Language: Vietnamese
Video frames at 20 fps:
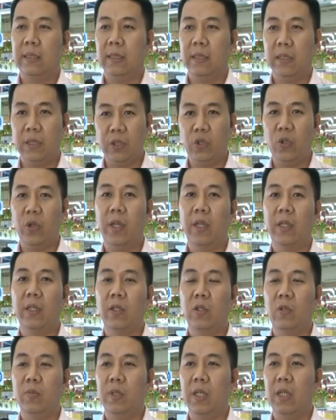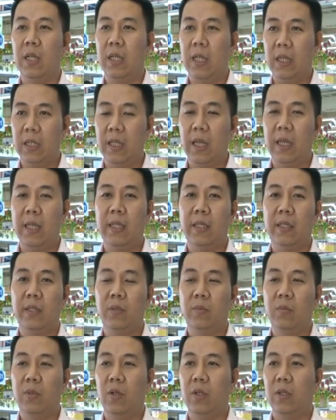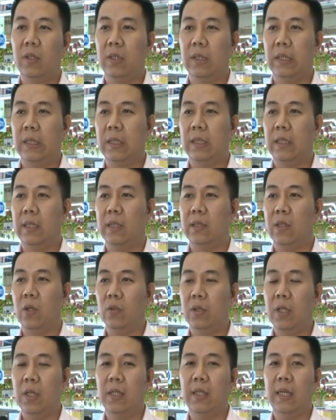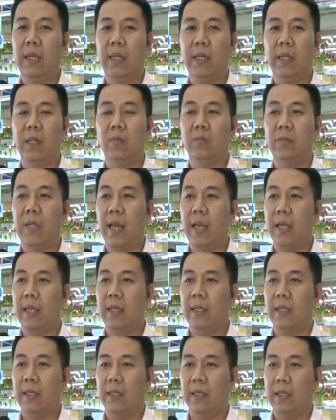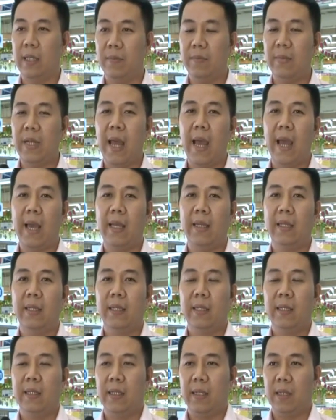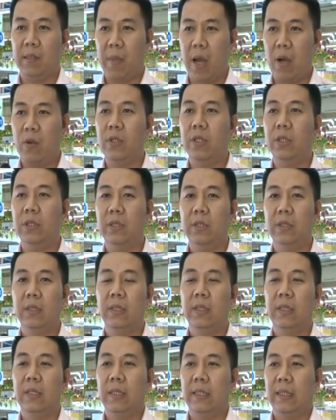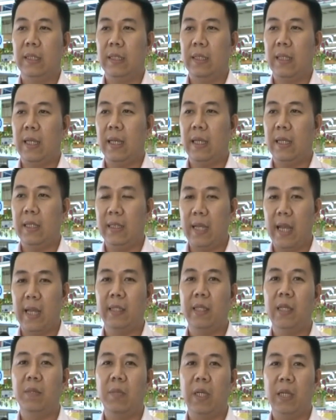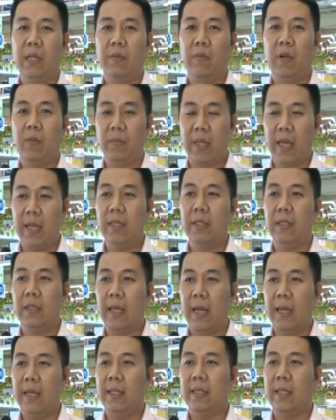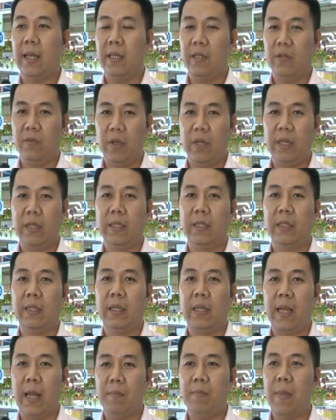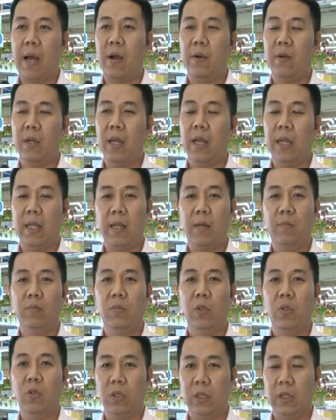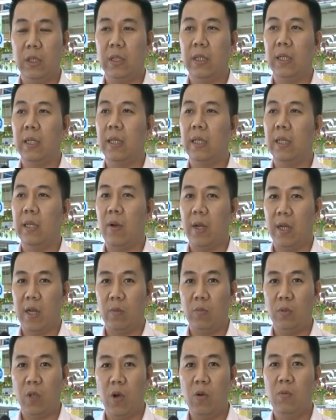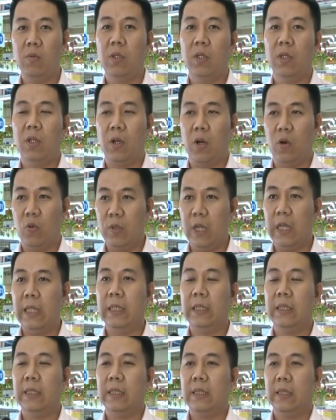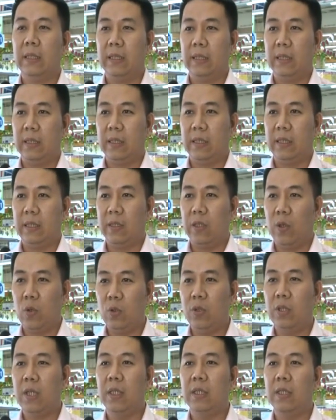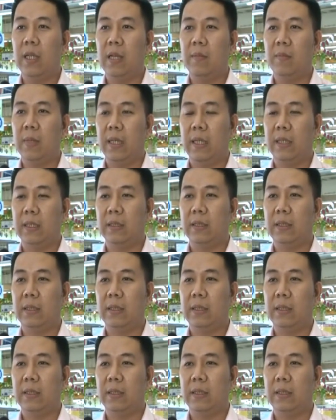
Thường xuyên cũng như là định kỳ, chúng tôi tổ chức các cái công tác kiểm tra, bảo dưỡng các cái trang thiết bị phòng cháy chữa cháy tại đơn vị đảm bảo các hệ thống luôn được hoạt động tốt, ổn định, đủ sức để mà